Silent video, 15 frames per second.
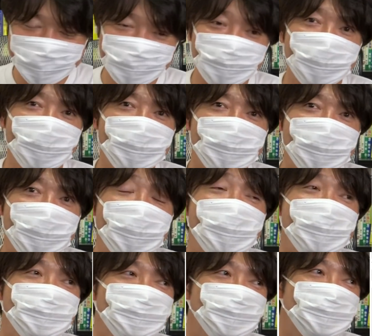とかね。
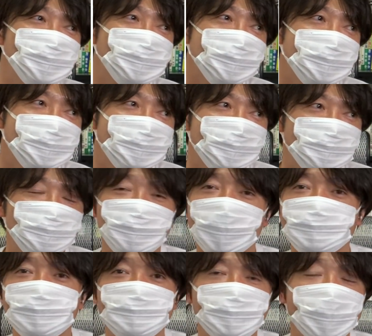あ、あの、横
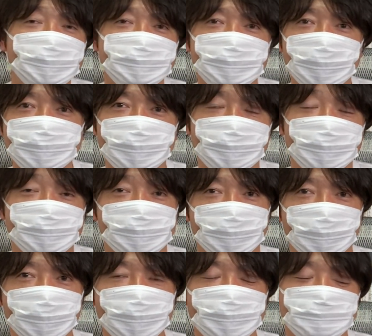浜万歳さんでし
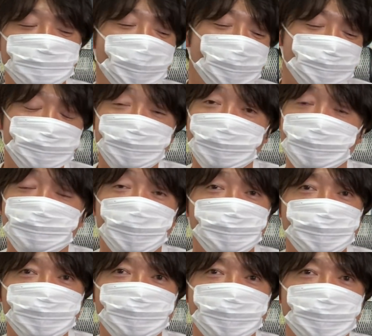たっけまあ、その辺も
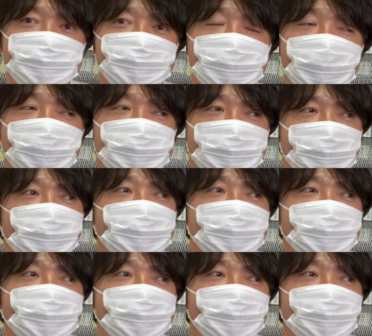面白いですよね。